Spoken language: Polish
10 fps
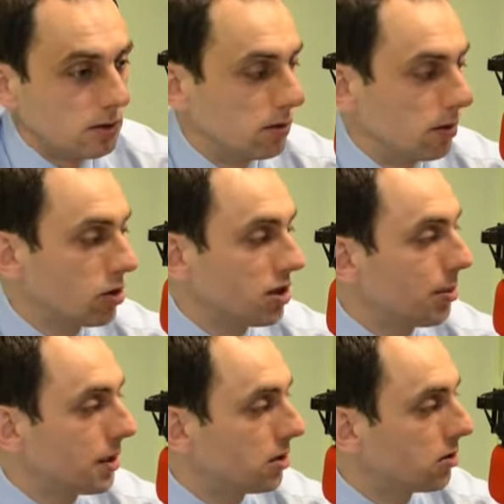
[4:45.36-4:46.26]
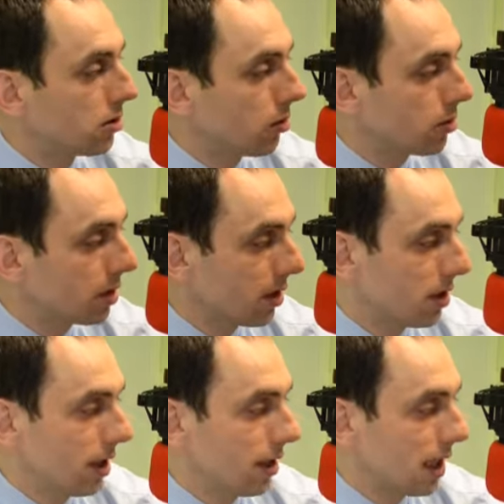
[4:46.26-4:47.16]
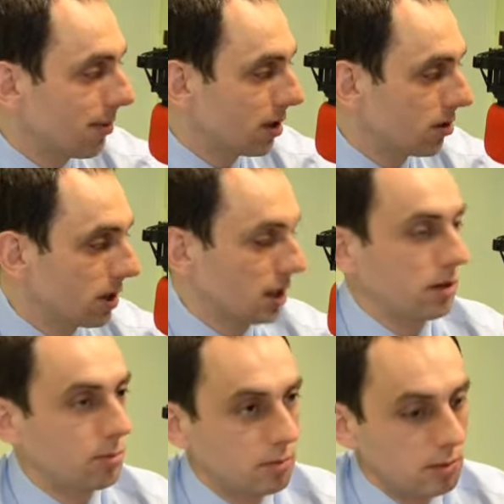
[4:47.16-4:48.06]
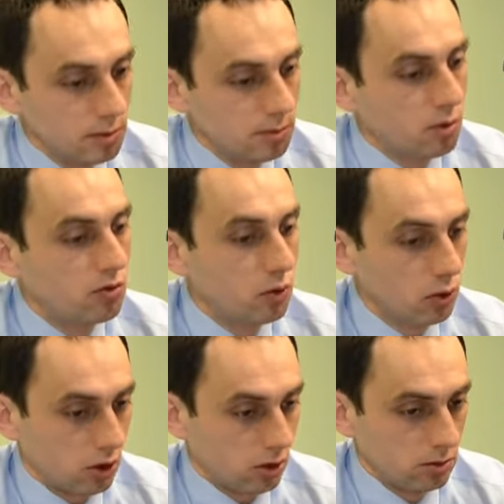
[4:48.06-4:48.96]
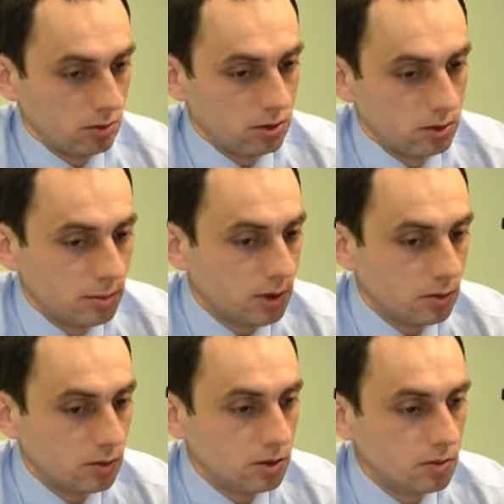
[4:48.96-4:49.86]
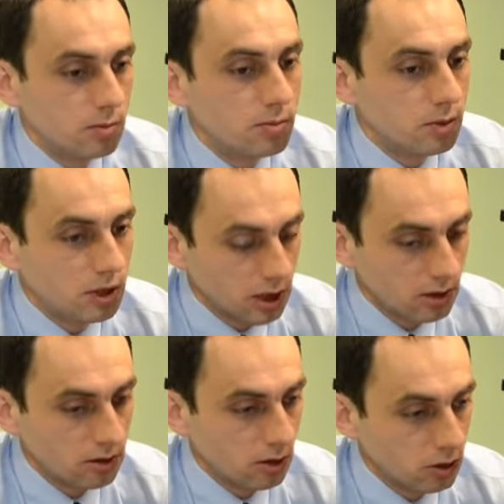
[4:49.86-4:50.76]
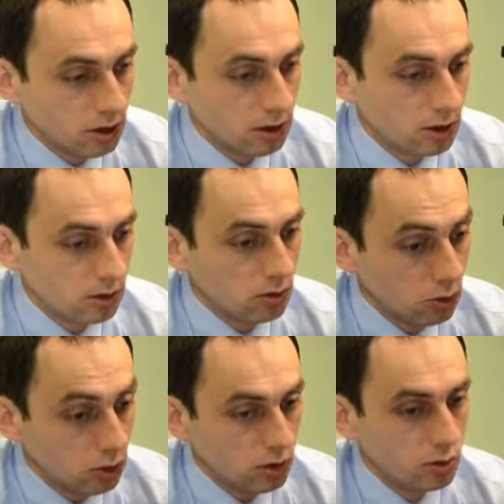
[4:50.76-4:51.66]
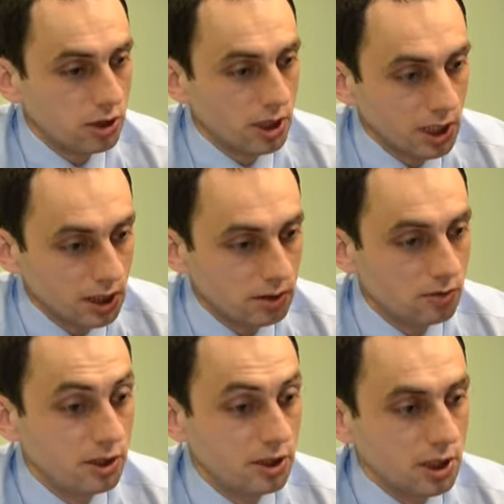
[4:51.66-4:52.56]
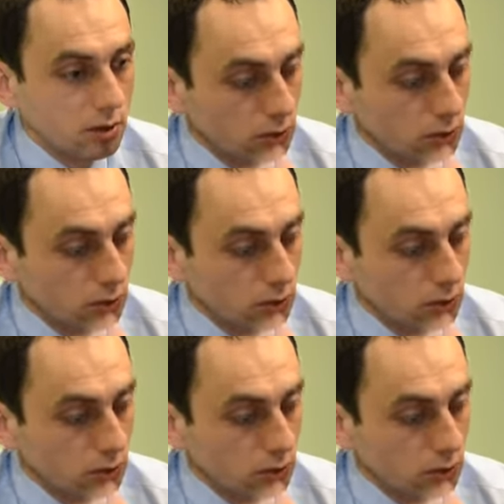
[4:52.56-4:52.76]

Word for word: No można powiedzieć, stocznia dla Rama to takie podwórko. Był przy tej stoczni, uczył się, widział